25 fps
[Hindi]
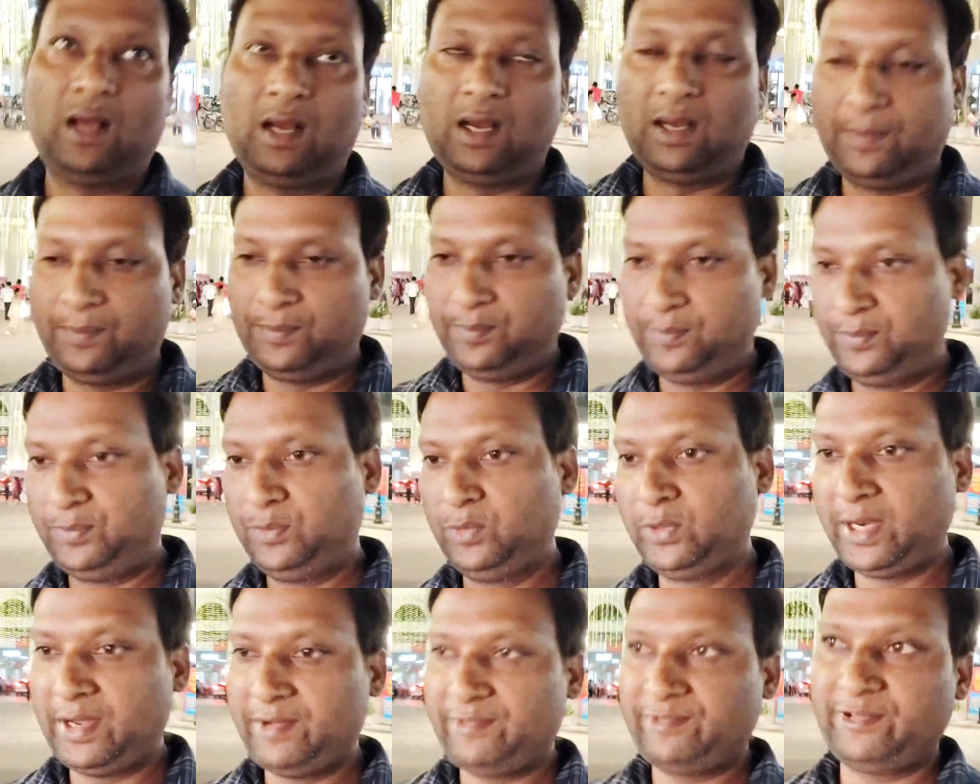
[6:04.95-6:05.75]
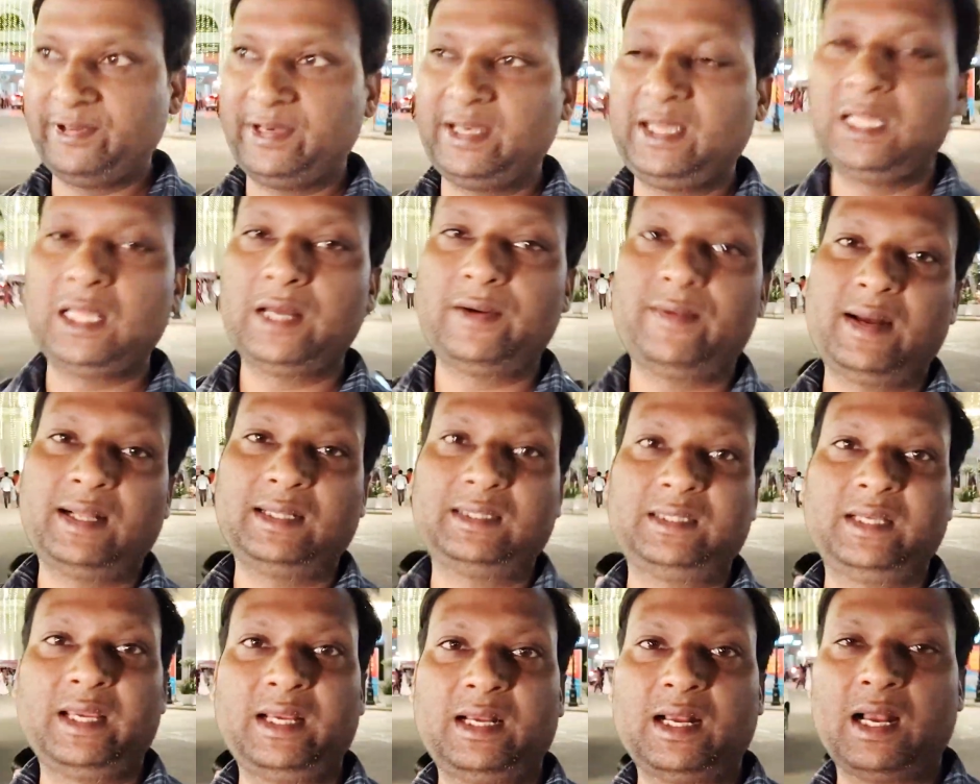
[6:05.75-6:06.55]
पूरे
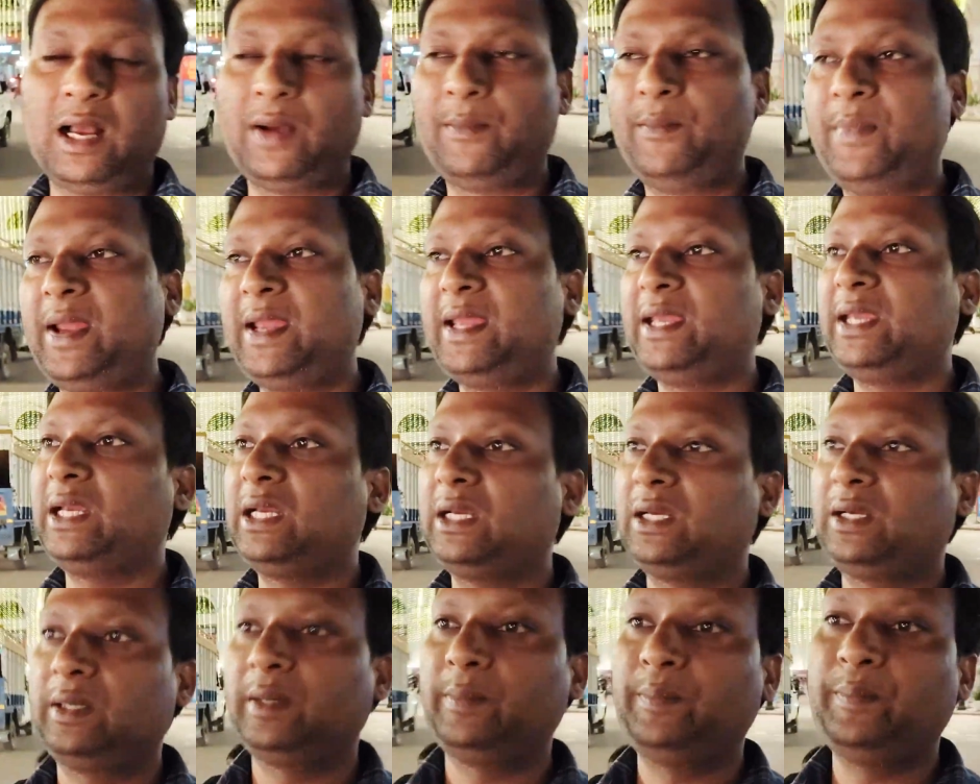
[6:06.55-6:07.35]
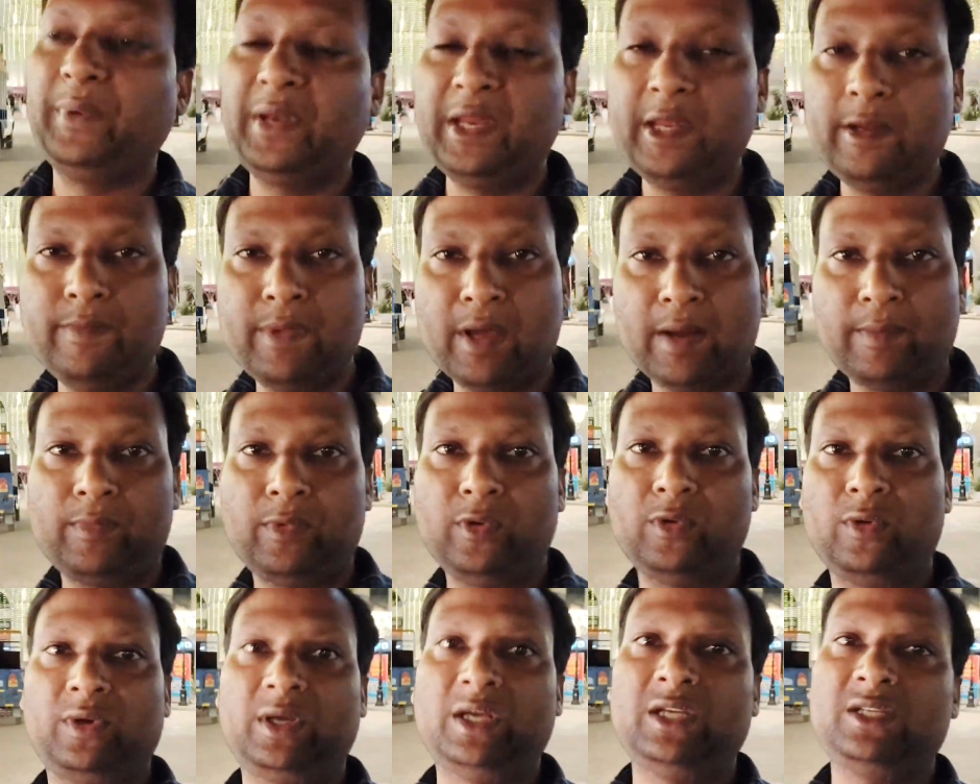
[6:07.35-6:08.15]
फरीदाबाद के हब है एक
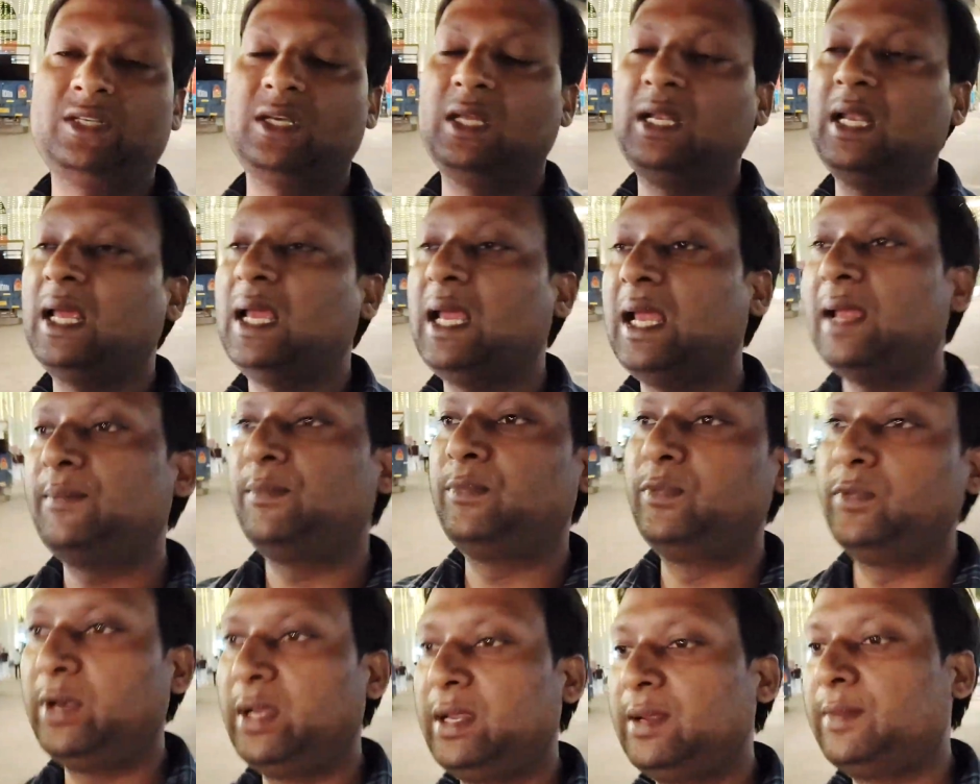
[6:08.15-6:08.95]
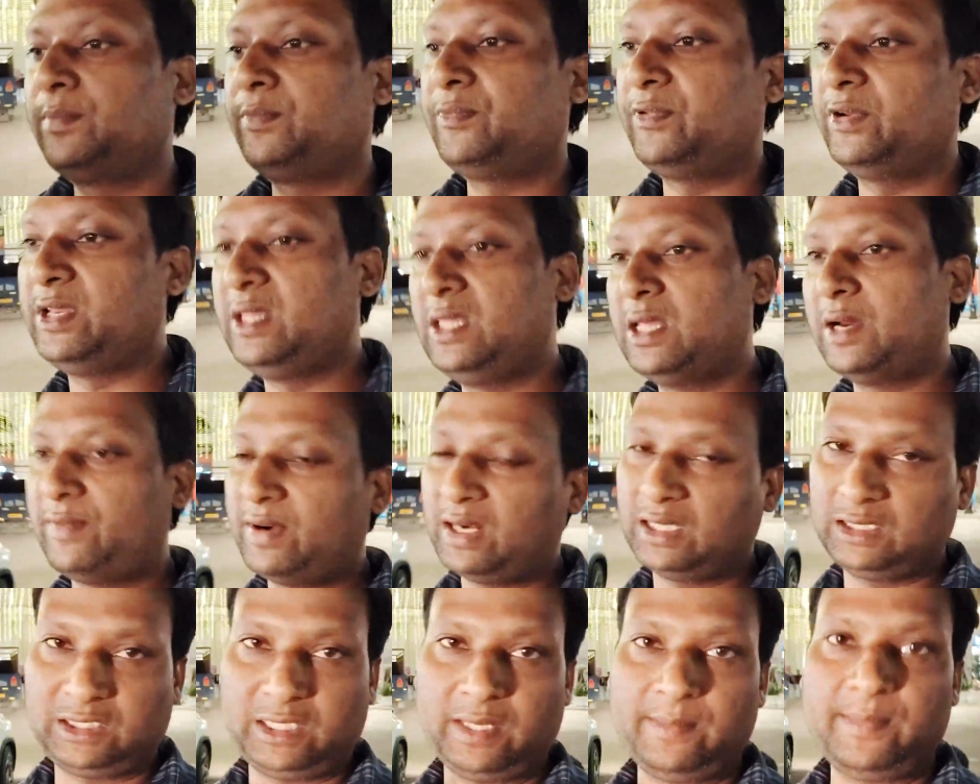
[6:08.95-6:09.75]
प्रीमियम लोकेशन है पूरे
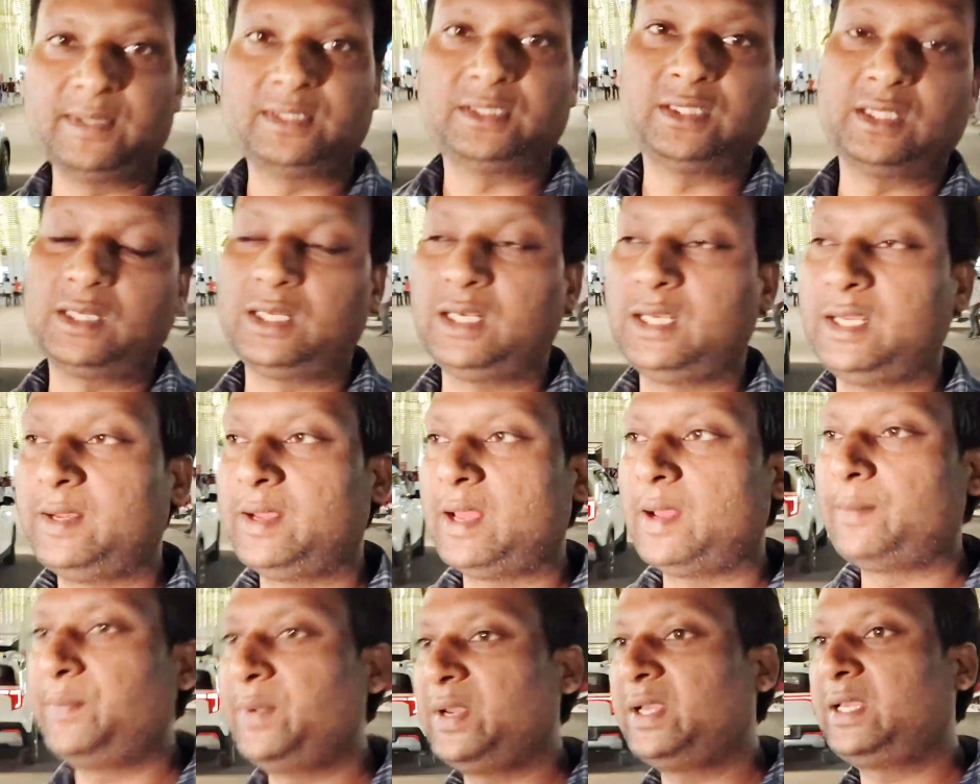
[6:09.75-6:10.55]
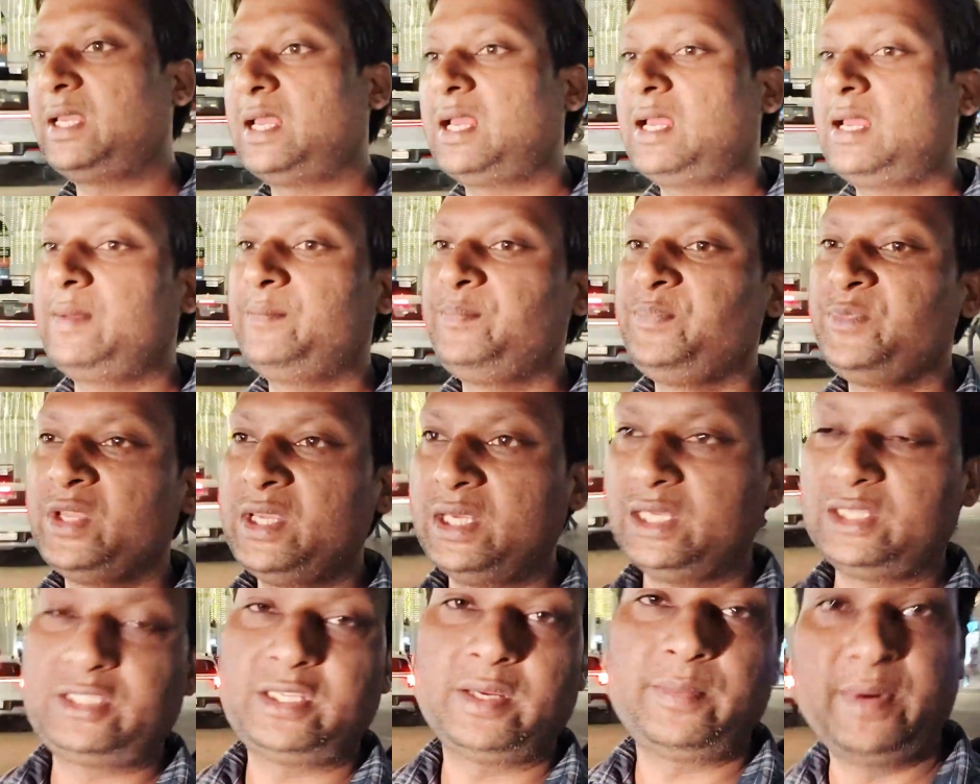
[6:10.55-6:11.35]
फरीदाबाद की बेसिकली यहाँ पे क्या है
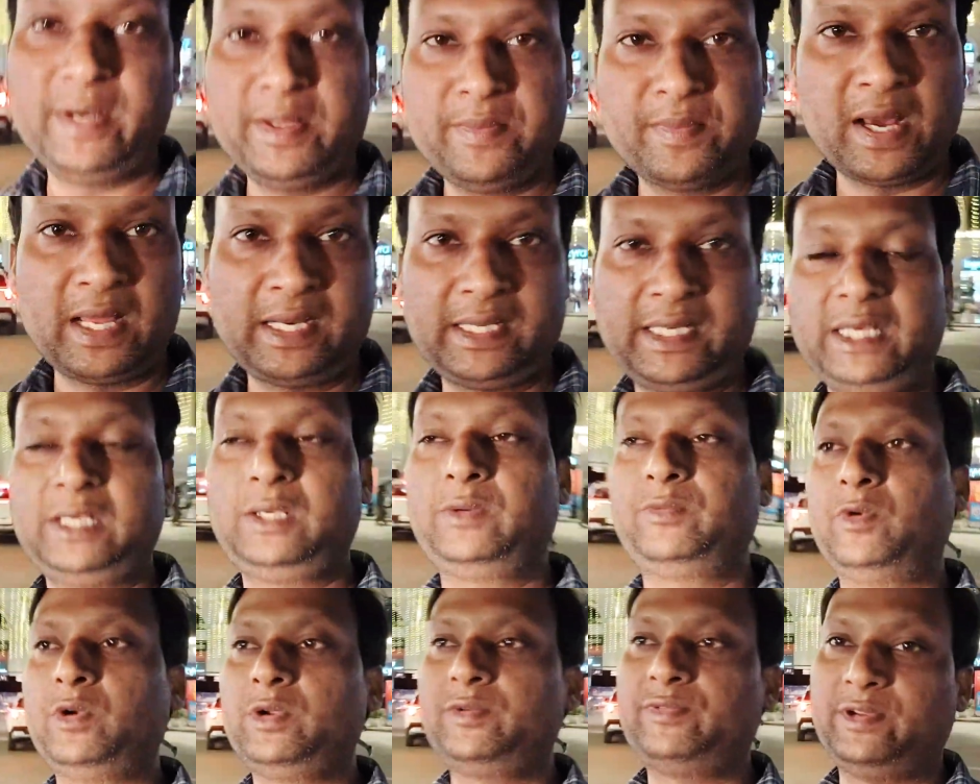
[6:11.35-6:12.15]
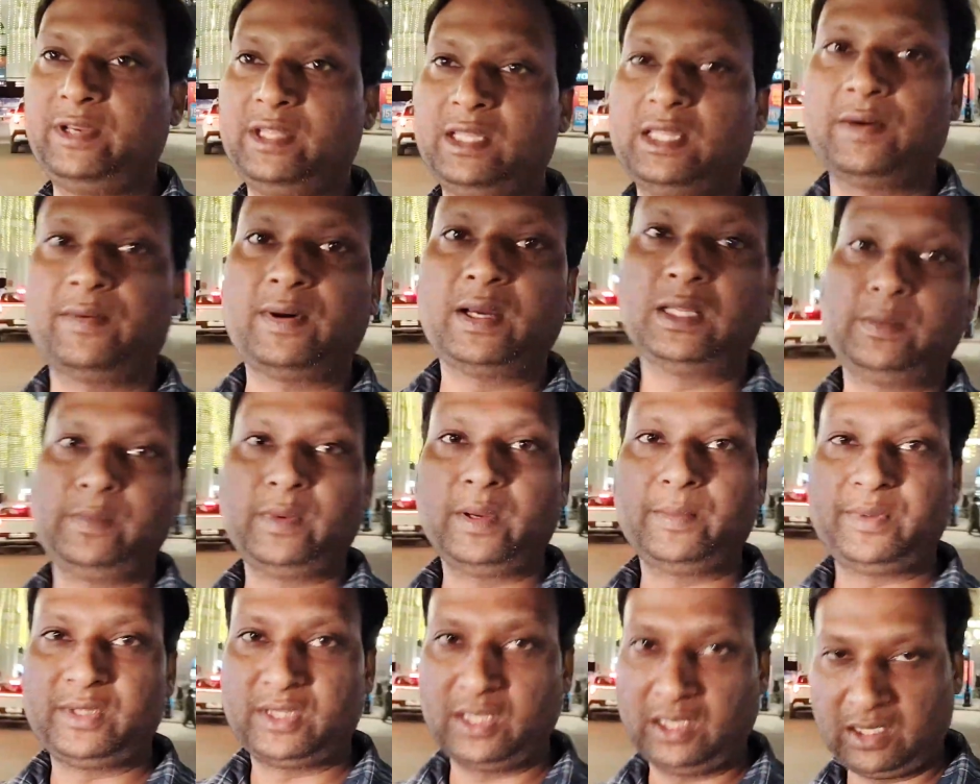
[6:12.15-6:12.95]
इससे बड़ी मार्केट कोई फरीदाबाद
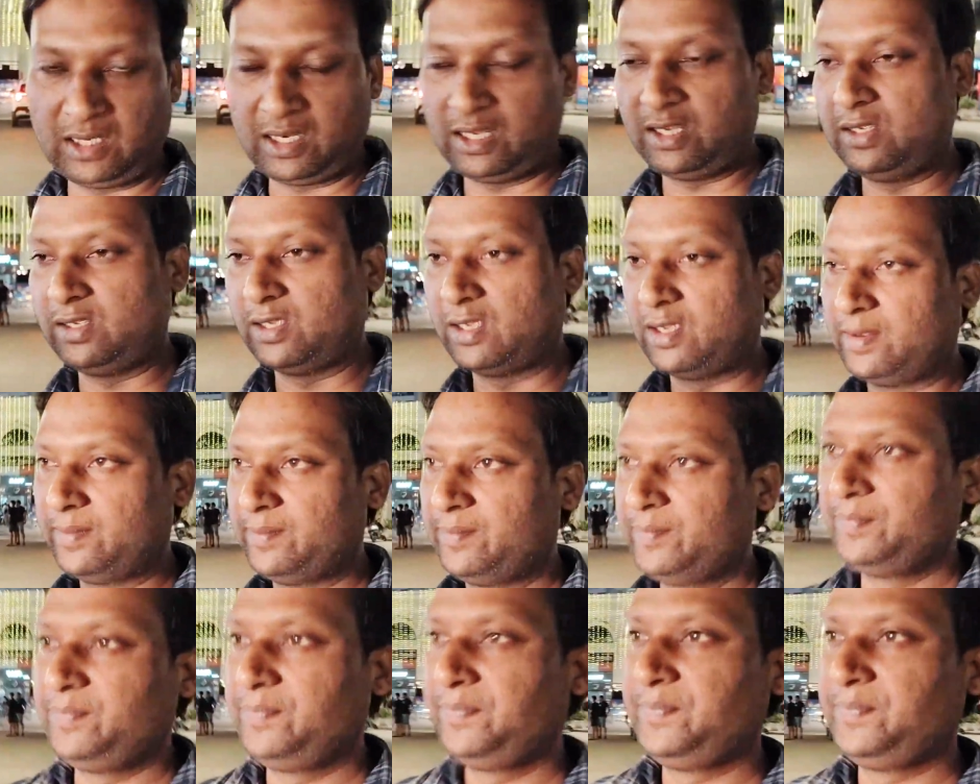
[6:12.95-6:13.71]
में अभी तक नहीं है